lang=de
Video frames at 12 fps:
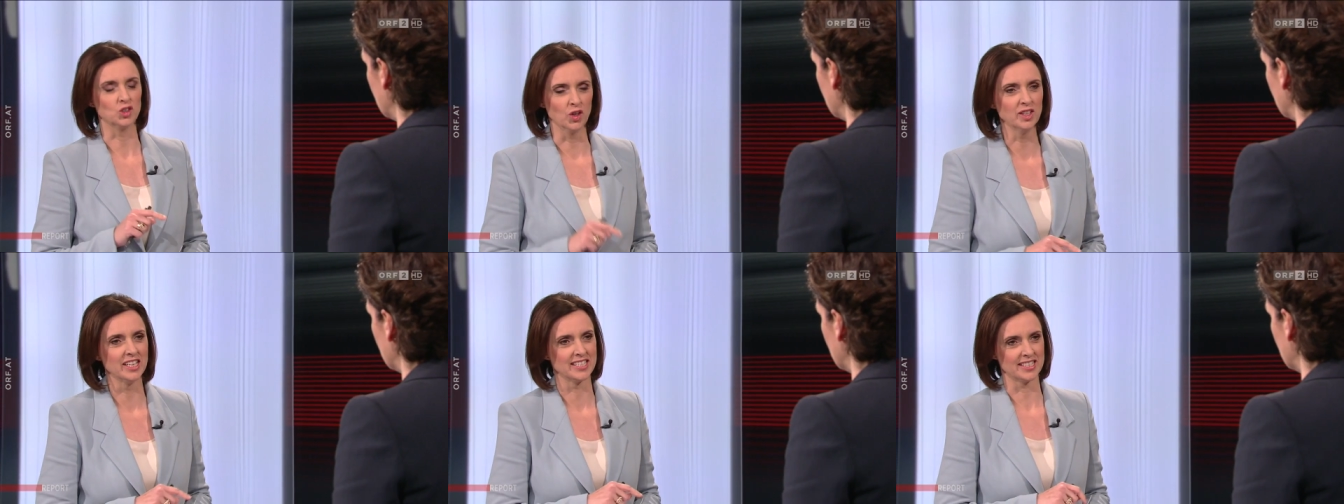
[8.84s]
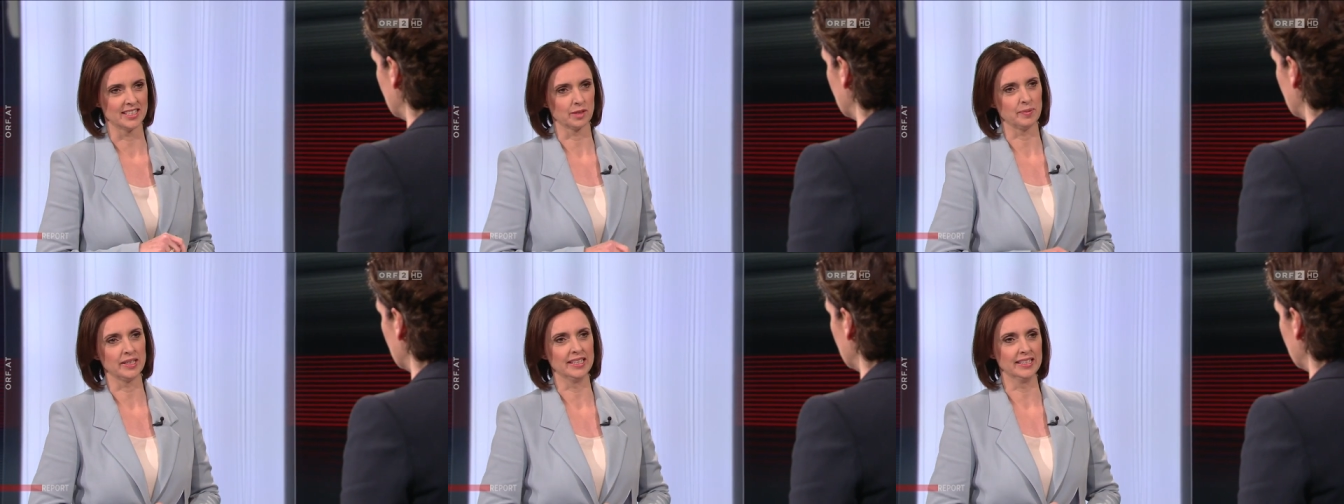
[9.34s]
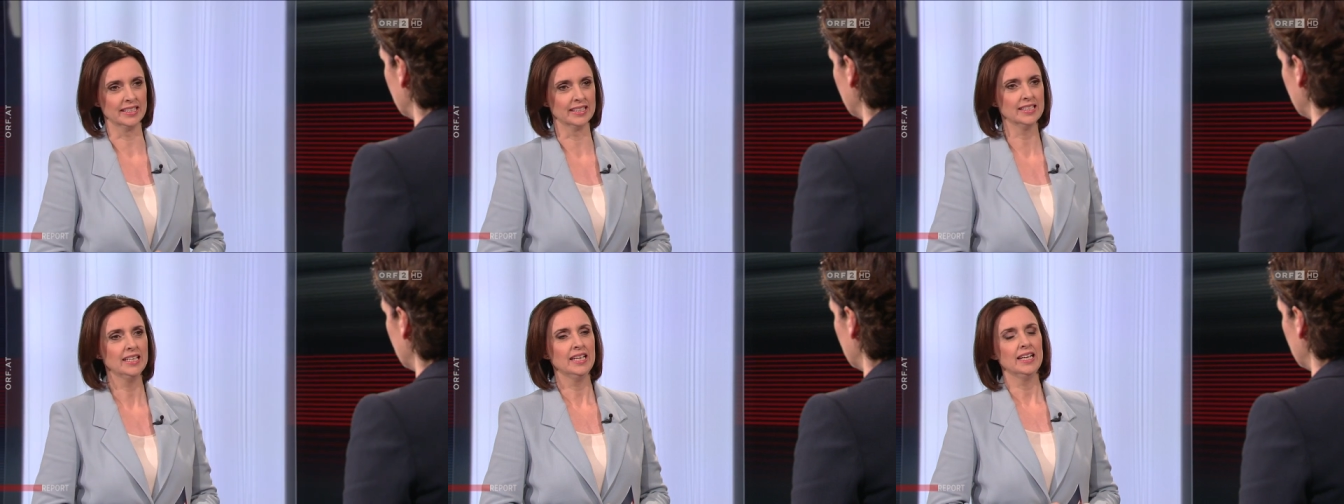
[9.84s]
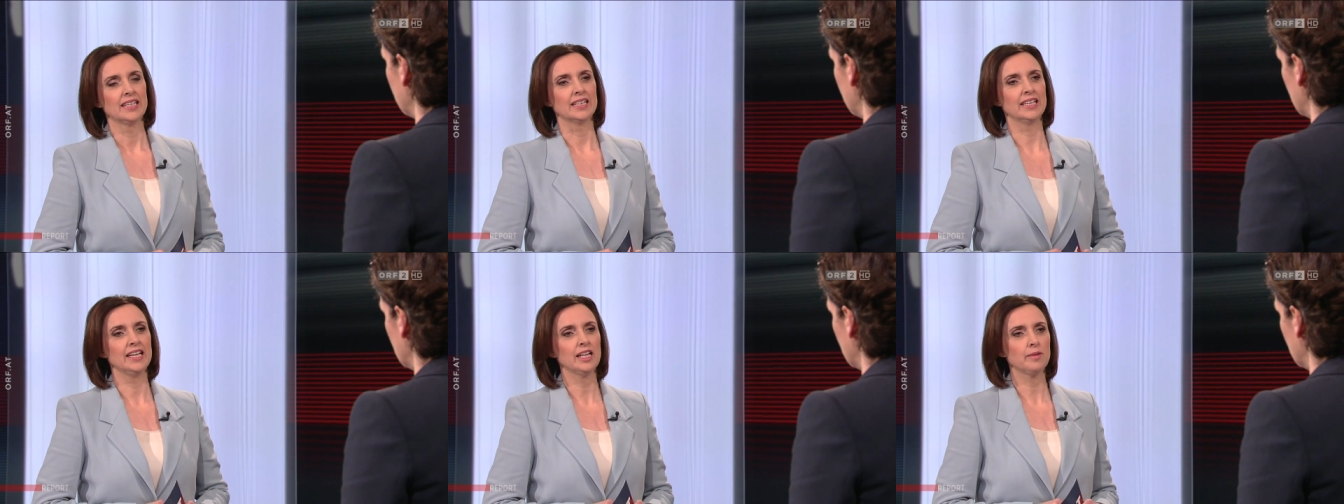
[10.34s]
Donnerstag beginnen. Da
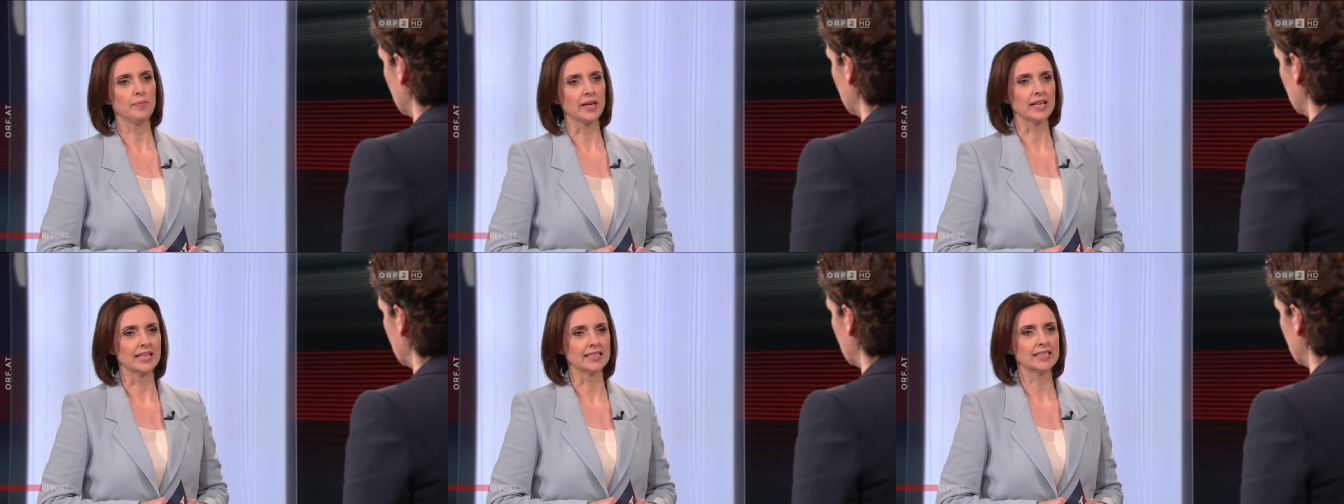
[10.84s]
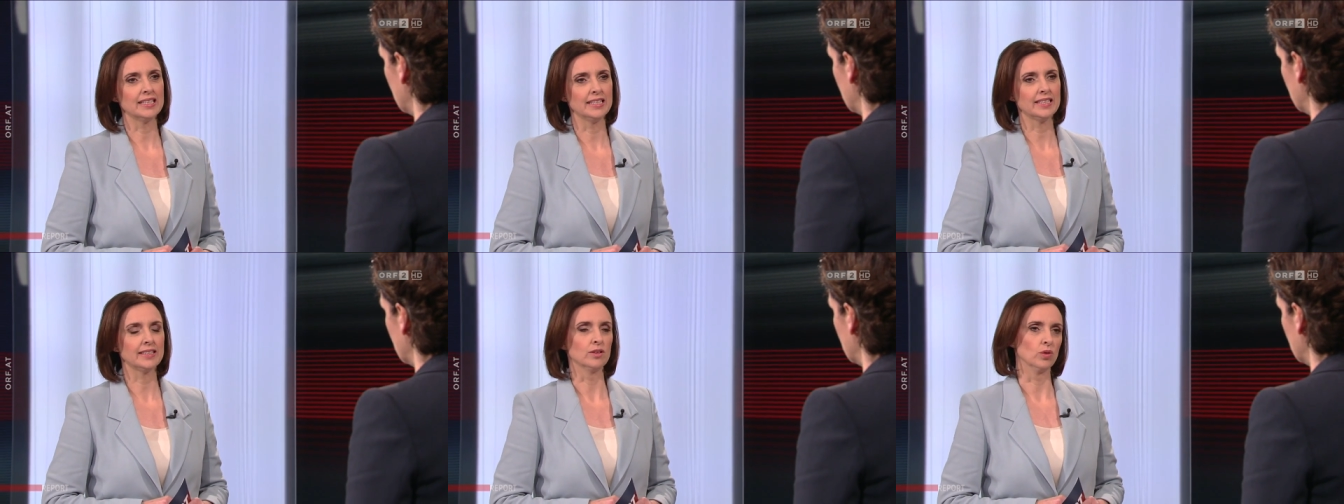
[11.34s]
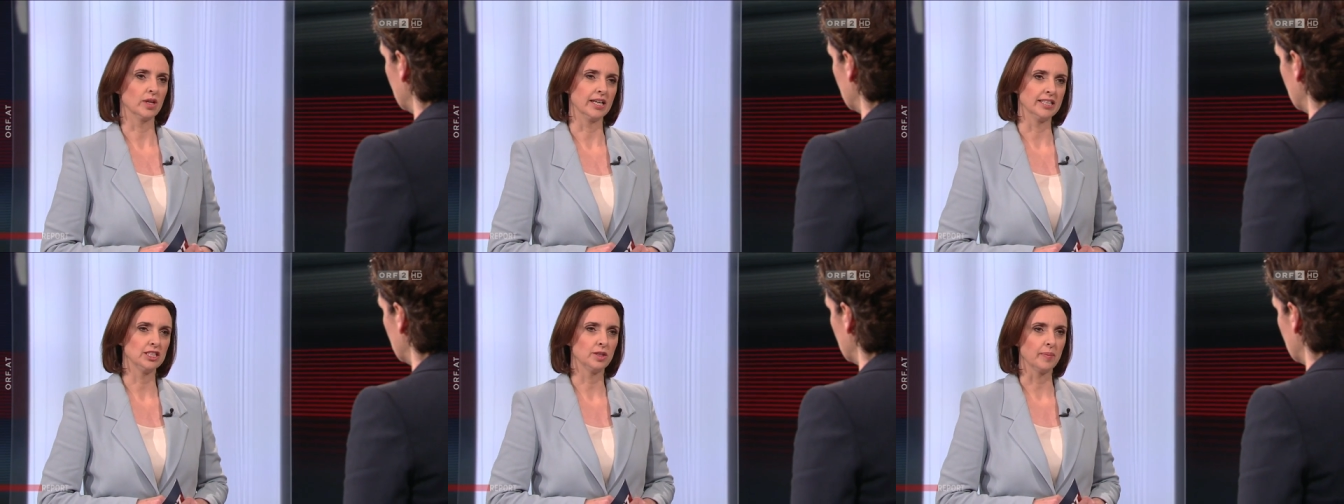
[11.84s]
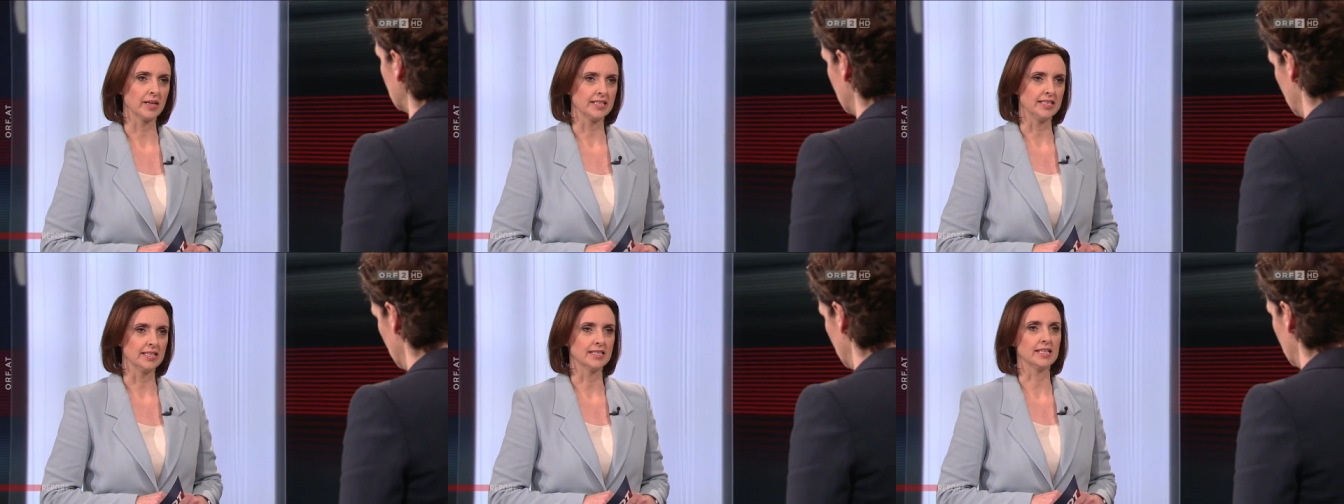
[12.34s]
hielt bekanntlich der ukrainische
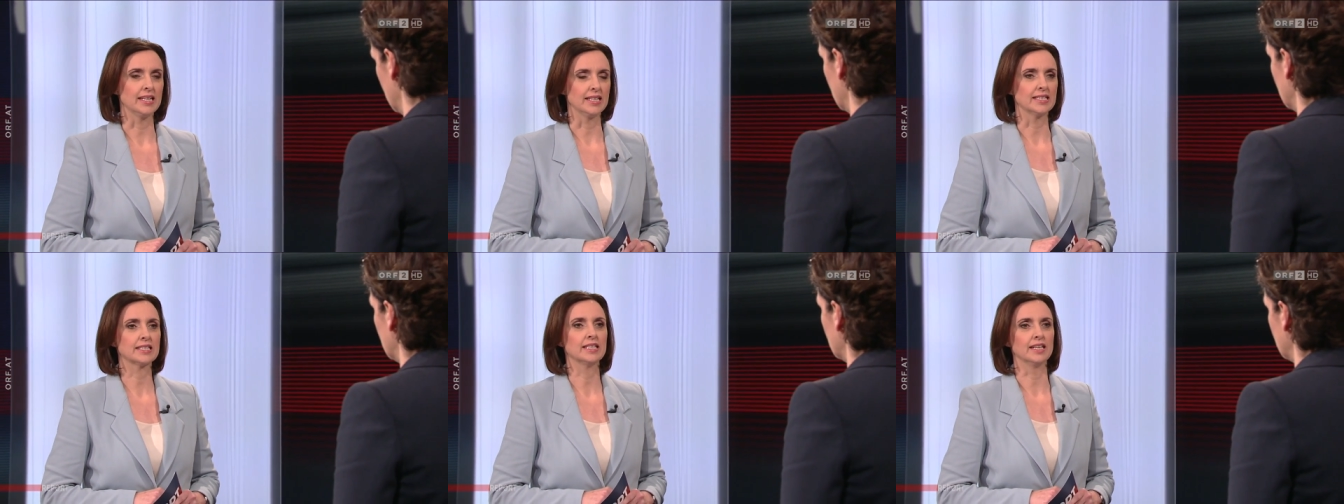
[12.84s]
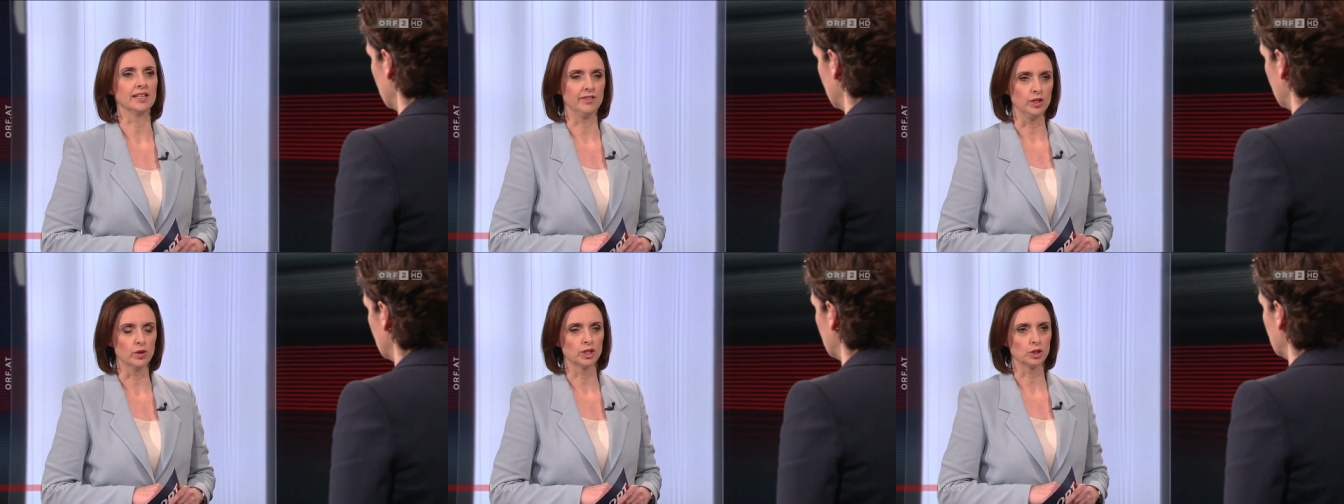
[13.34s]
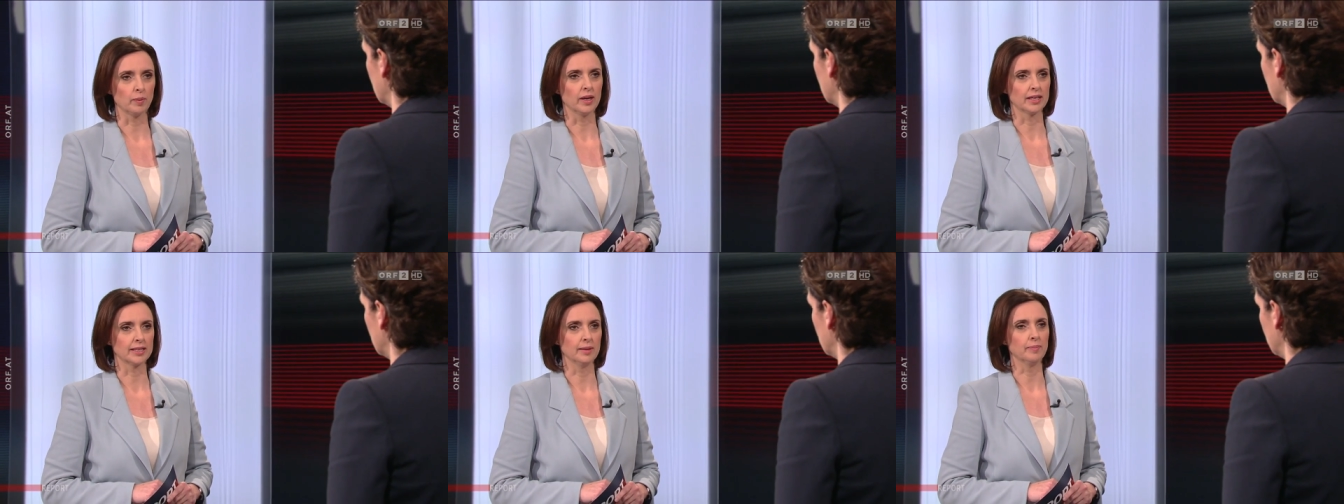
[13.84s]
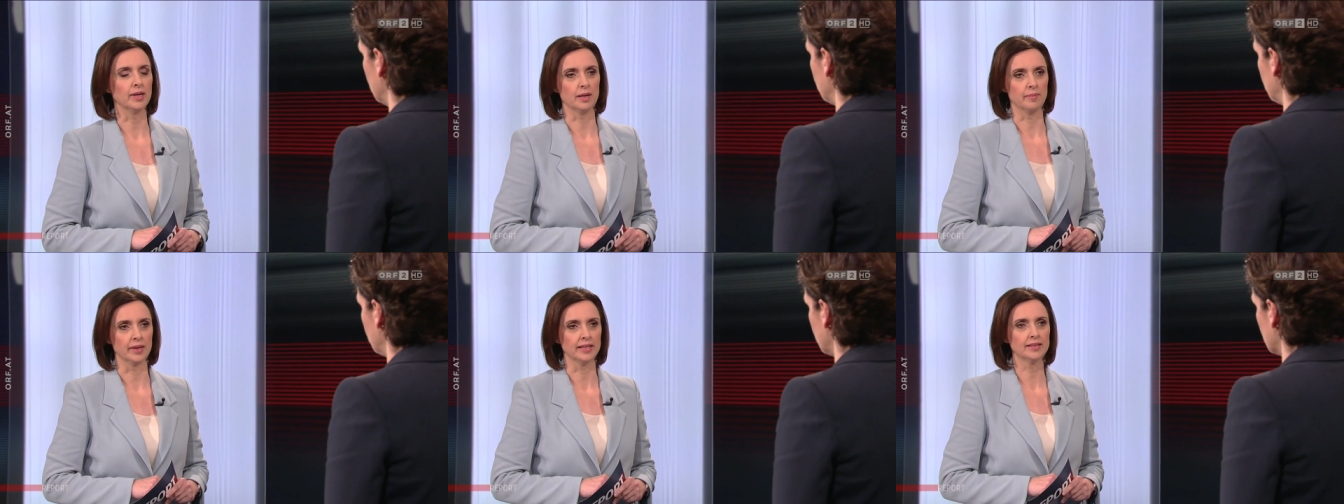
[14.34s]
Präsident Zelensky eine Videoansprache im
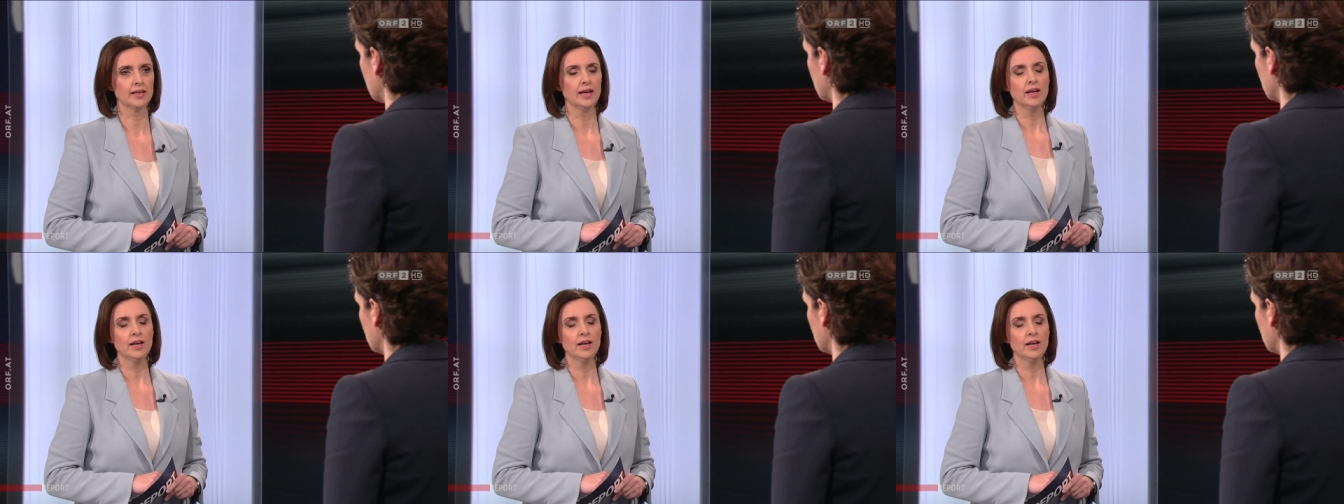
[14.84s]
Parlament